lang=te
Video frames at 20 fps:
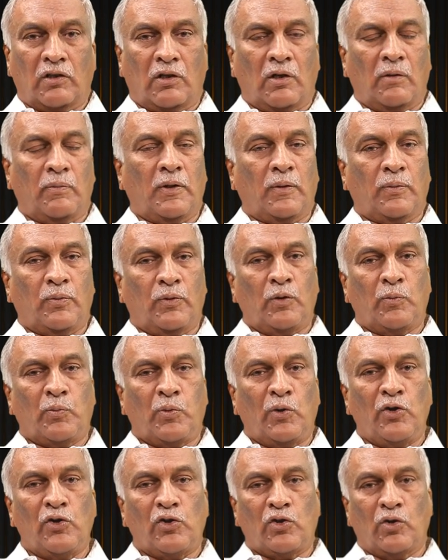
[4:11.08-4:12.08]
అతనికి పాపం
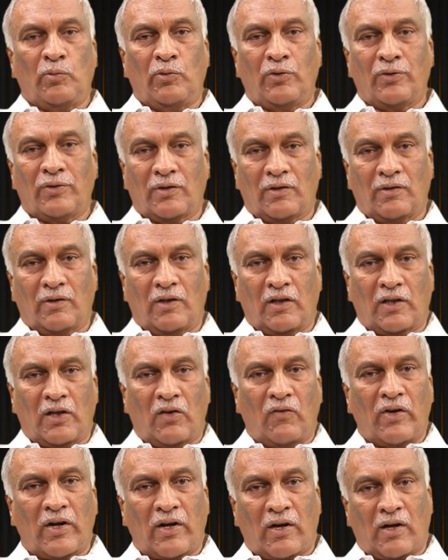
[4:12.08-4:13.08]
ఎప్పటి నుంచో మ్యూజిక్ నాకు
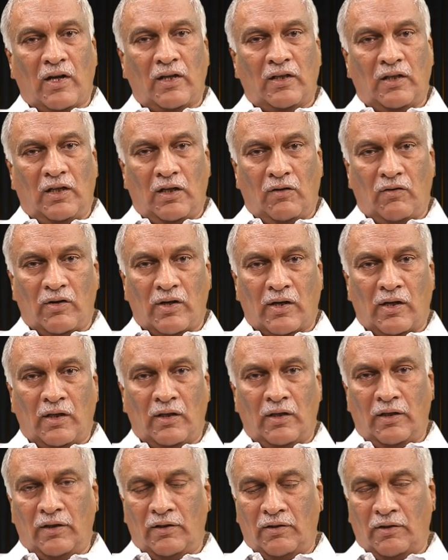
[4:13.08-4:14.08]
అవార్డు రాదా అవార్డు
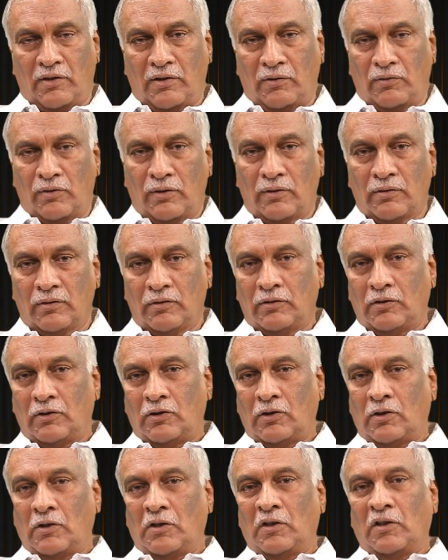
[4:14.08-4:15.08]
రాదా అని తిట్టేవాడు
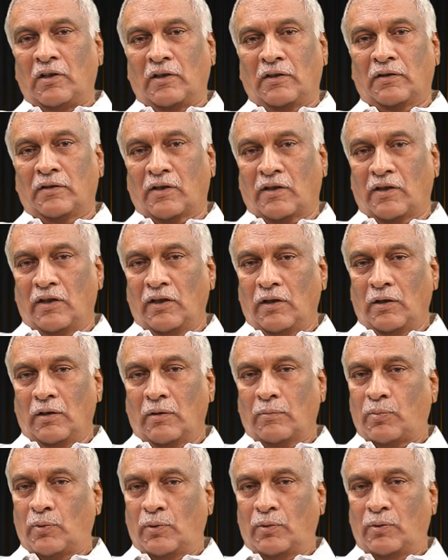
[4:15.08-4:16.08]
అందరినీ
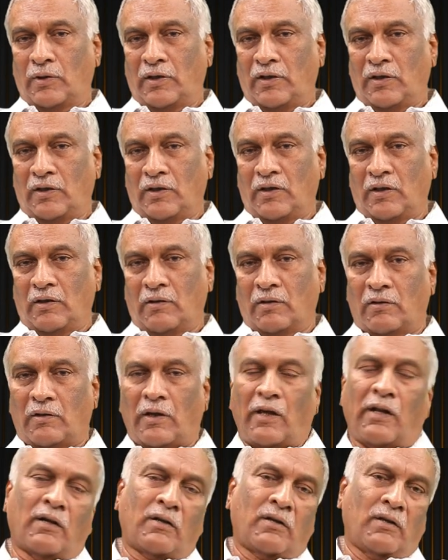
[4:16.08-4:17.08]
అప్పుడు ఆయనకి
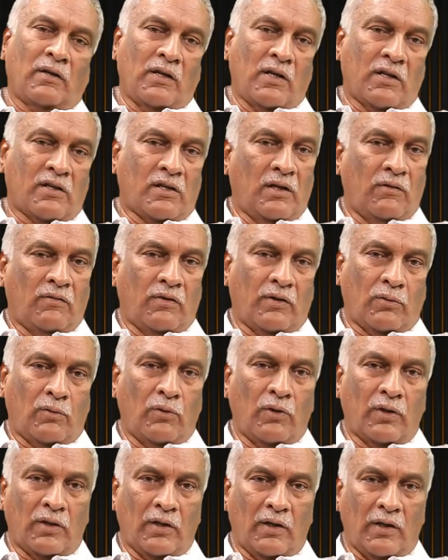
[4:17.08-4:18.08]
డైరెక్ట్ నేషనల్ అవార్డు
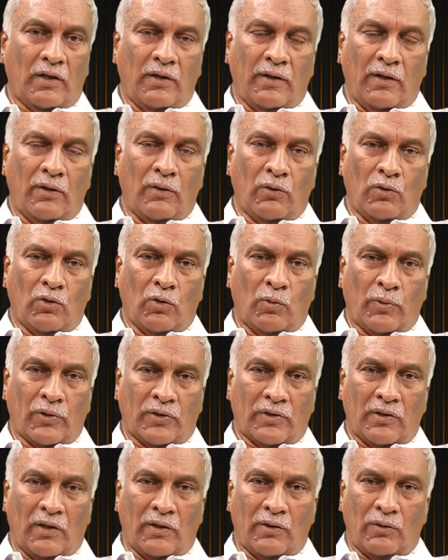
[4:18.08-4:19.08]
కొడితే ఏనుగు
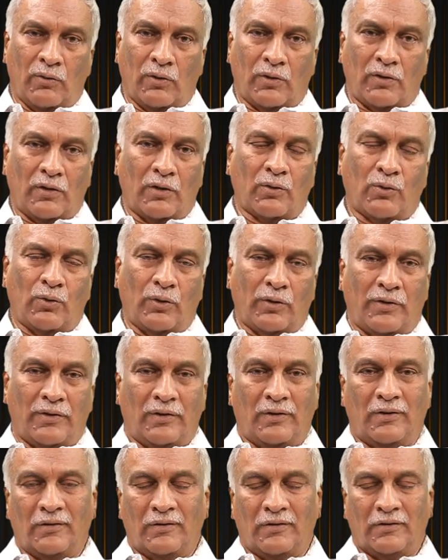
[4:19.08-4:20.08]
కుంభస్థలాన్ని కొట్టినట్టు
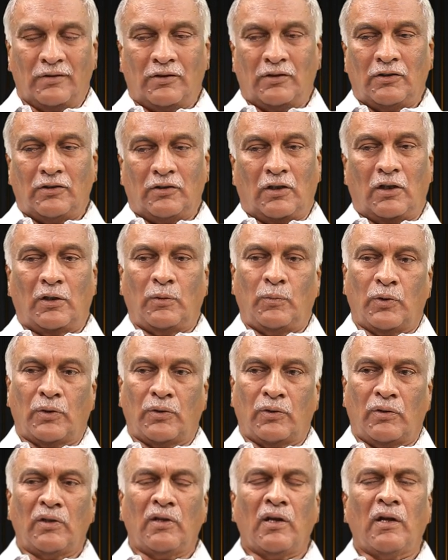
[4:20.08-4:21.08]
కొట్టాడు
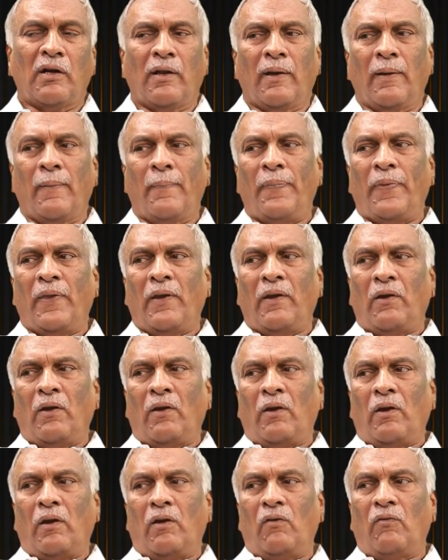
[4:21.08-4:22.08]
అద్భుతం ఎందుకంటే
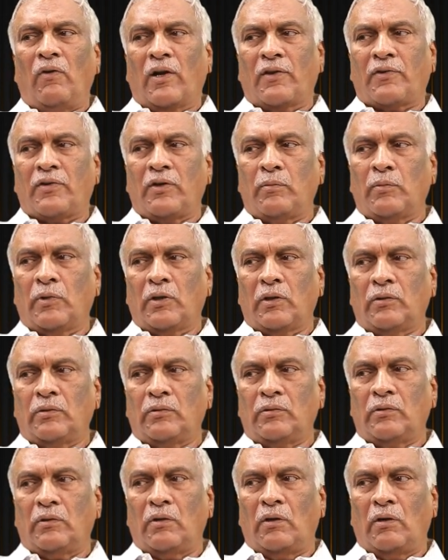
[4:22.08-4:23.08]
ఇవాళ సినిమాలు
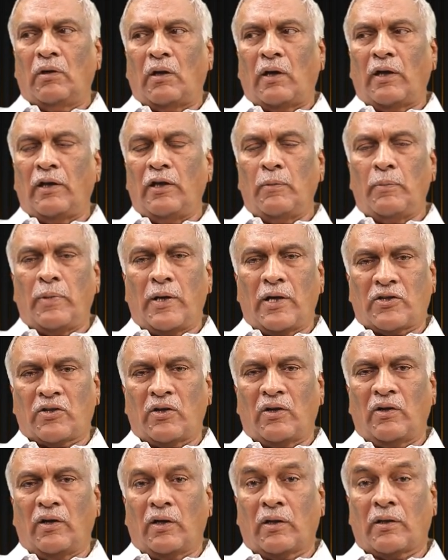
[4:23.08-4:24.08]
అన్ని
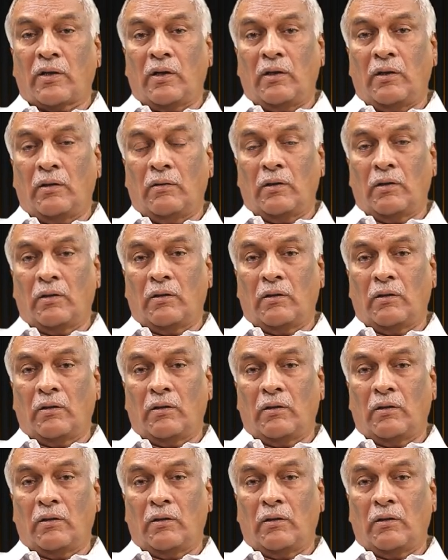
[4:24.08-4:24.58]
భాషల్లో వెళ్తున్నాయి